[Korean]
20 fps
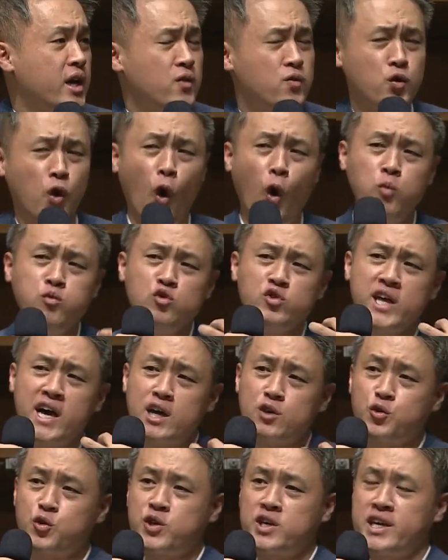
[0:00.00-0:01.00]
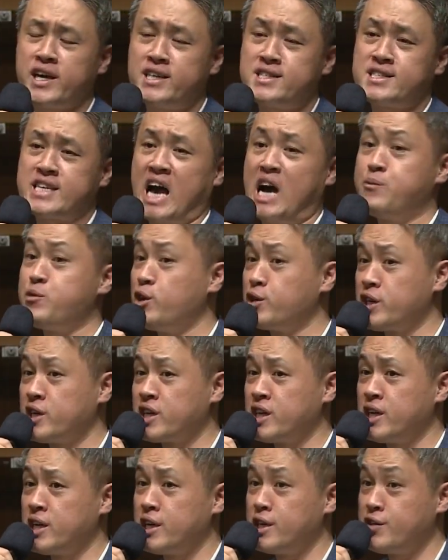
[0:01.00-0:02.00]
너무나 귀한
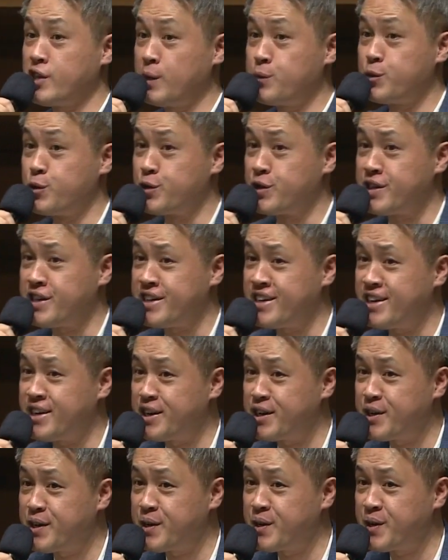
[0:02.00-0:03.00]
사명이기 때문이에요.